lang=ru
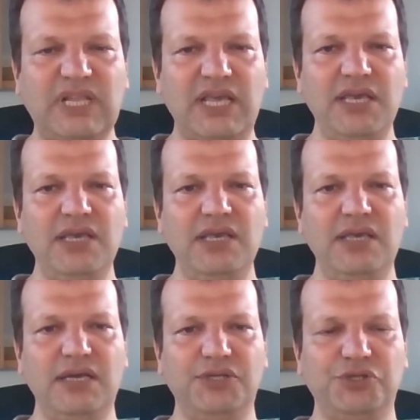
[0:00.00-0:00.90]

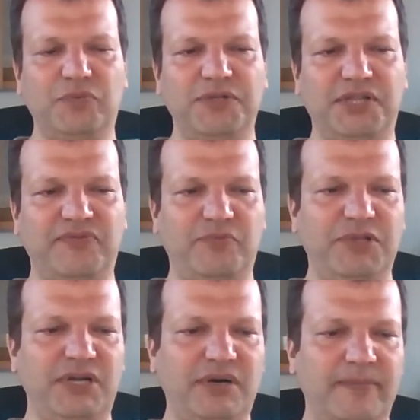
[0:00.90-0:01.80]
И о чем этот
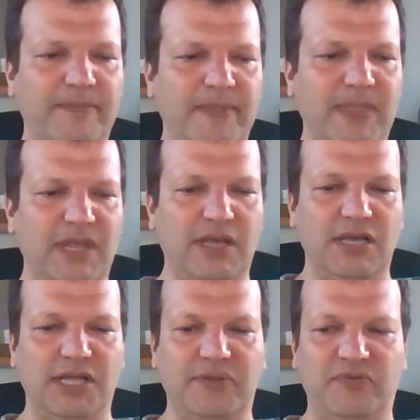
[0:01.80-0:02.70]
вебинар?
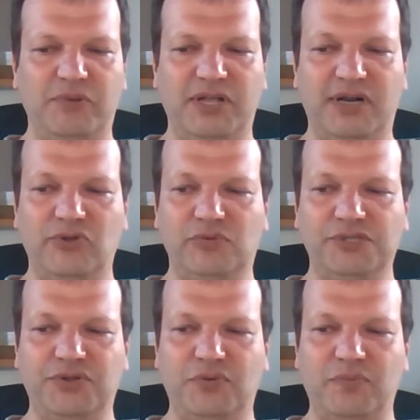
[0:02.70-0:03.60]
Этот вебинар о том,
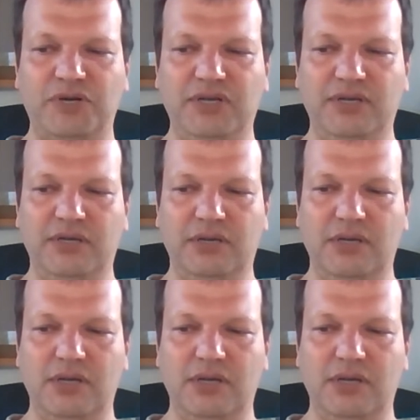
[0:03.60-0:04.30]
что мы